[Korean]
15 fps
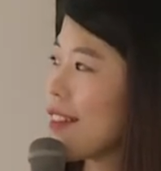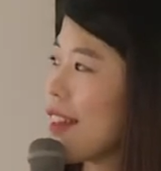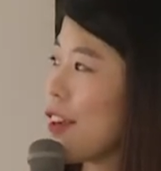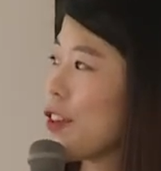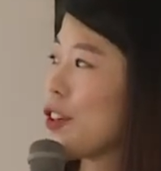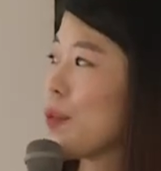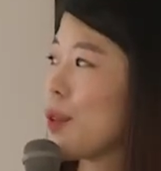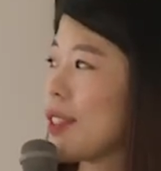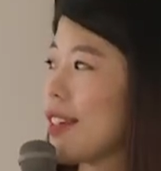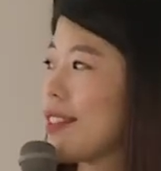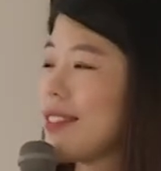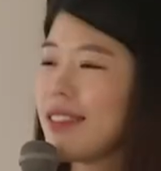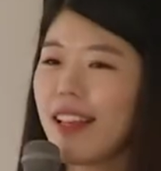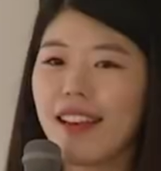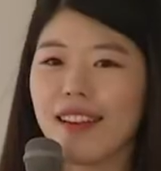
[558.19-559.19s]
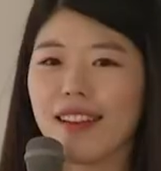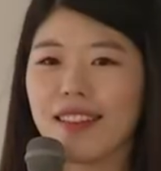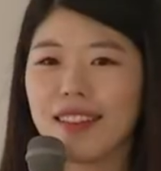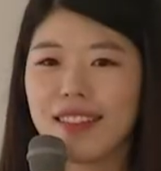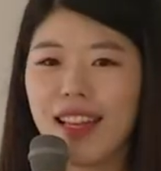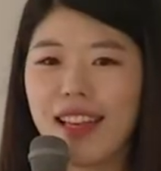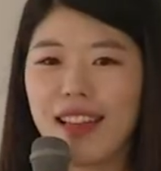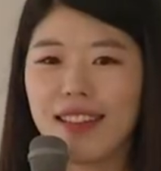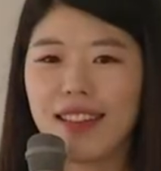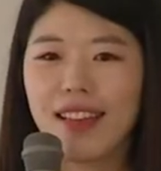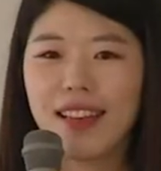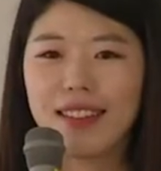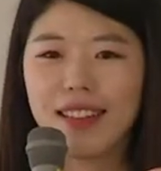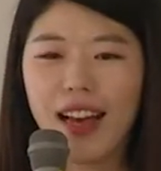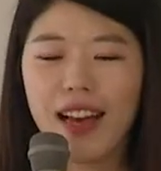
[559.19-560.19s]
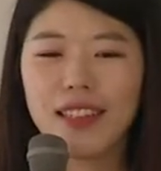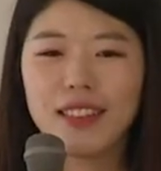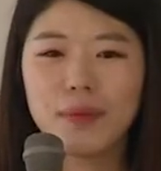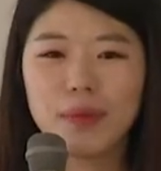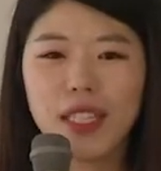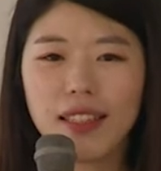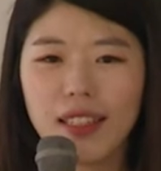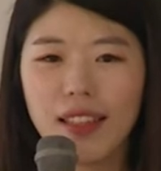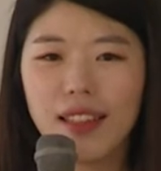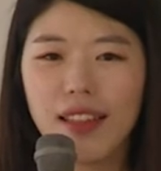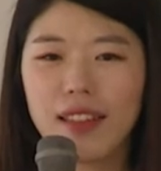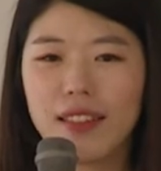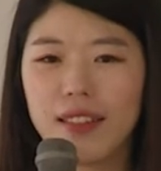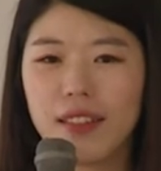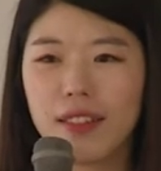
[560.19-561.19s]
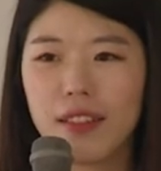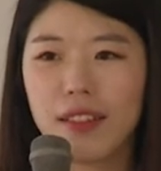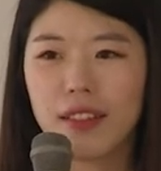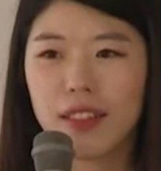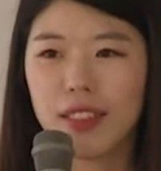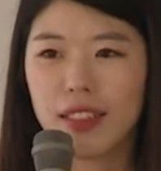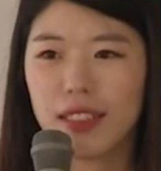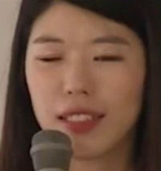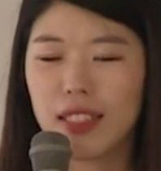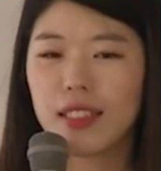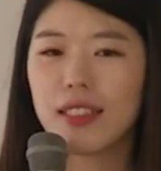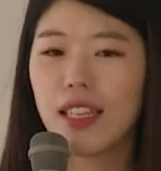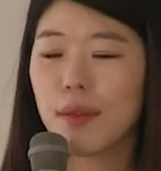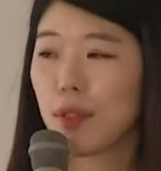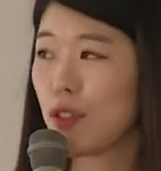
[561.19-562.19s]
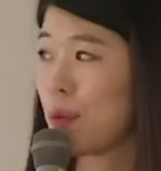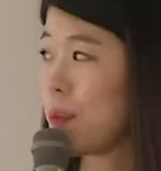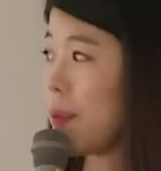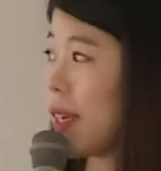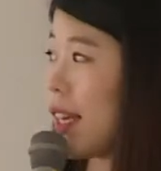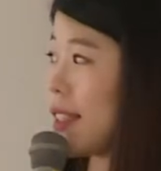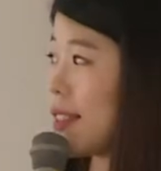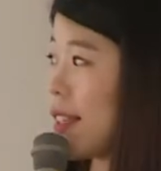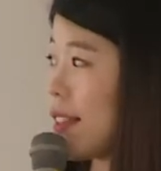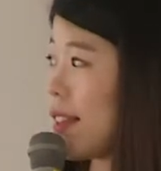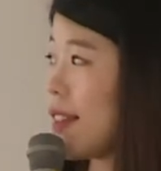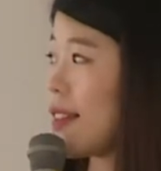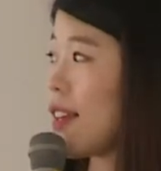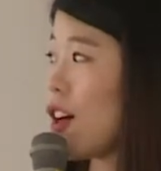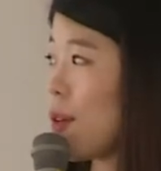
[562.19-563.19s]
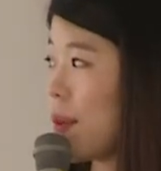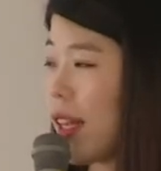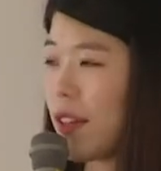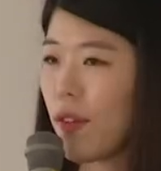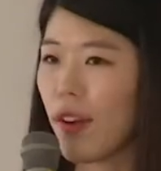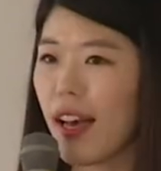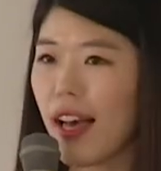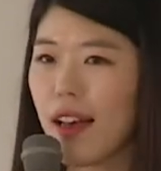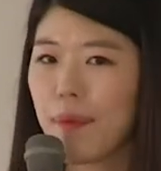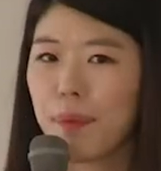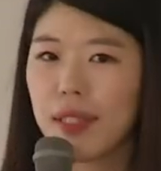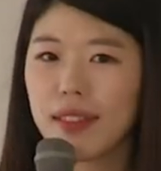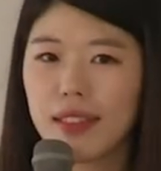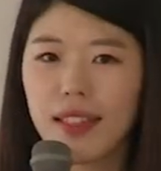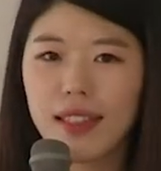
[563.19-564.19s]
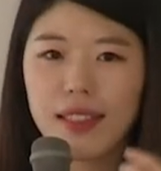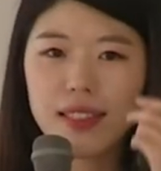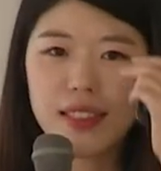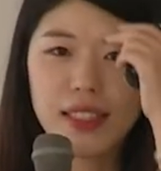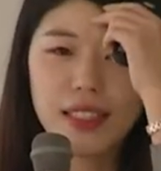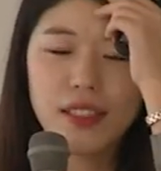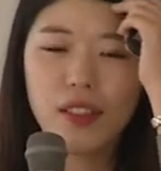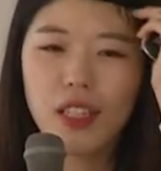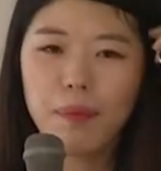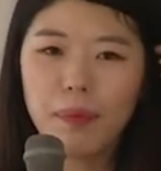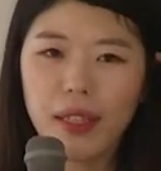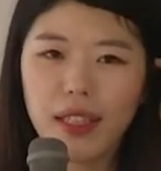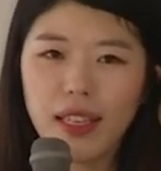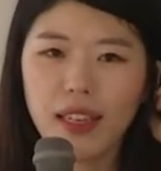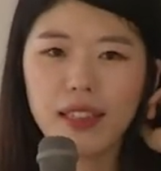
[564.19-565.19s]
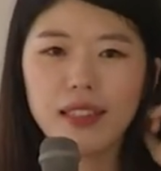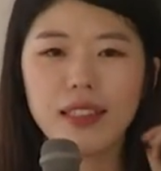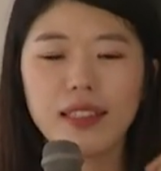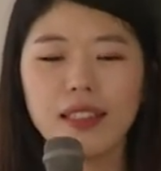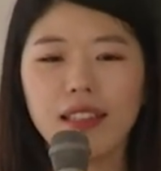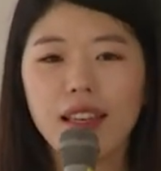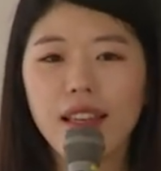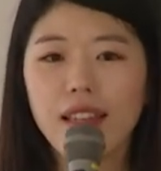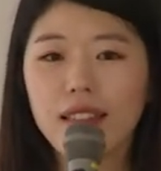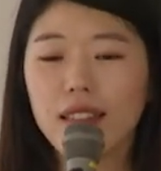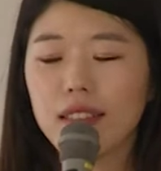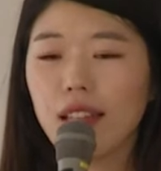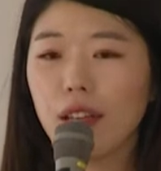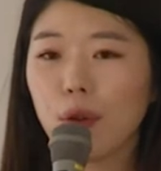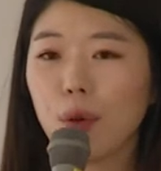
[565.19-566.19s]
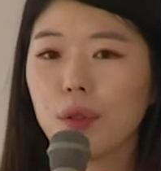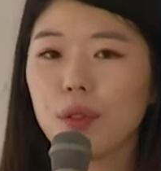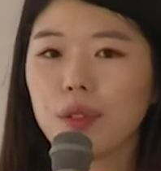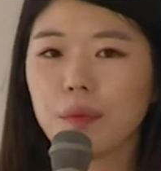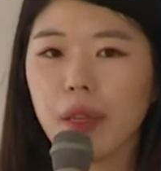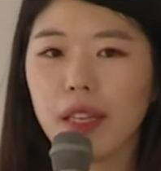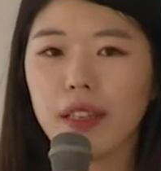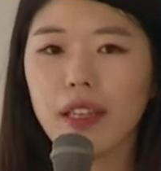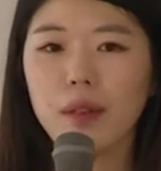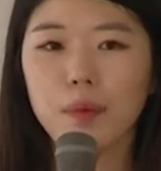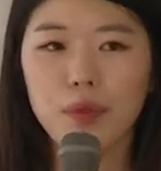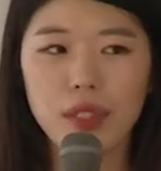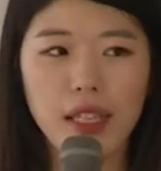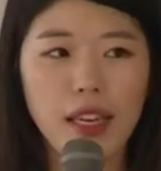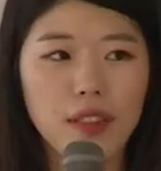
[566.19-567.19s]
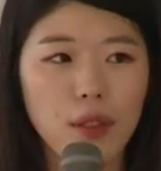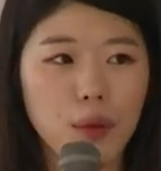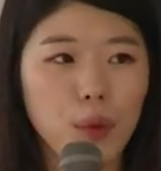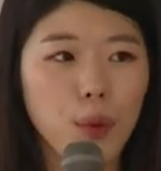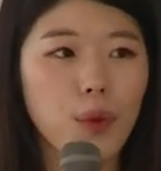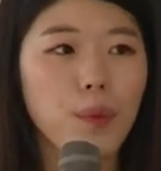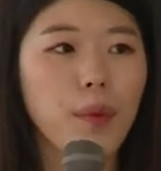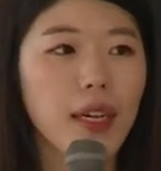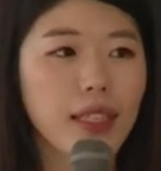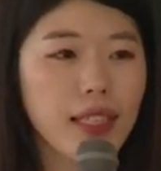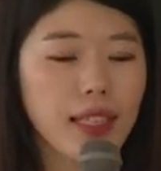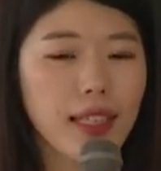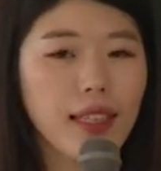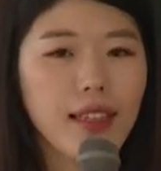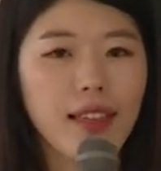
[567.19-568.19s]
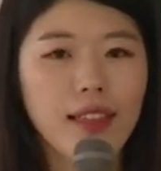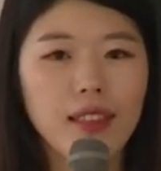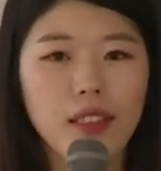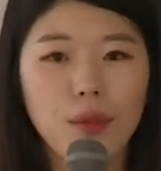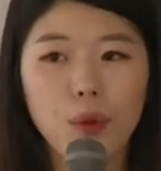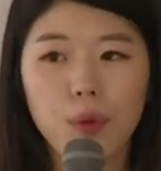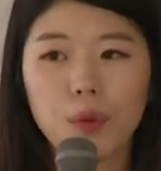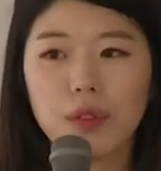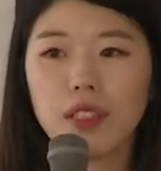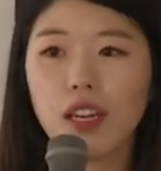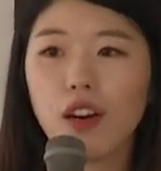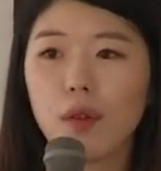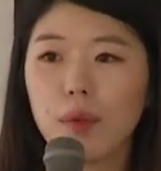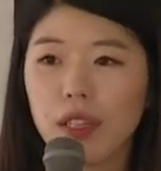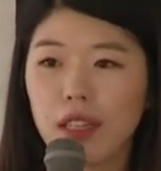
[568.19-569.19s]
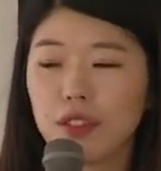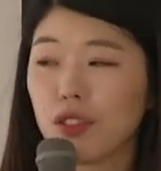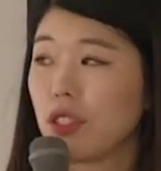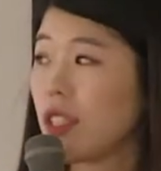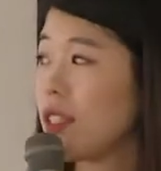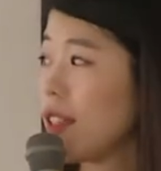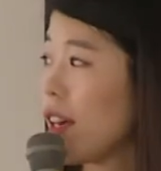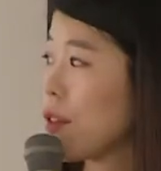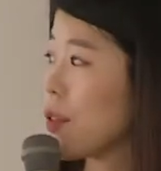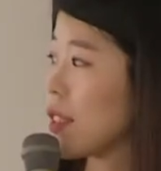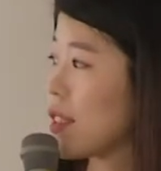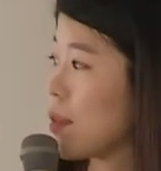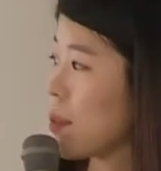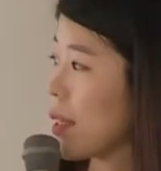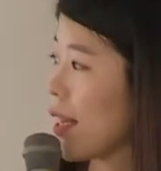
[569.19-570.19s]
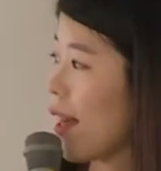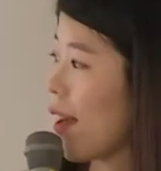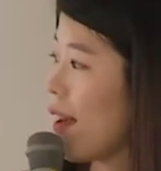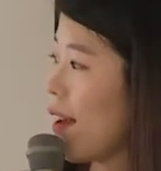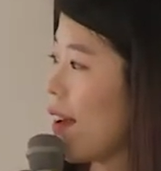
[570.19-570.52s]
대규모 이제 은행들의 다음 차세대 그 시스템을 준비하는 차세대 사업이라던가 핀테크, 인터넷 뱅킹 같은 새로운 뱅킹 분야에서도 많이 도, 사업을 추진을 하고 있습니다.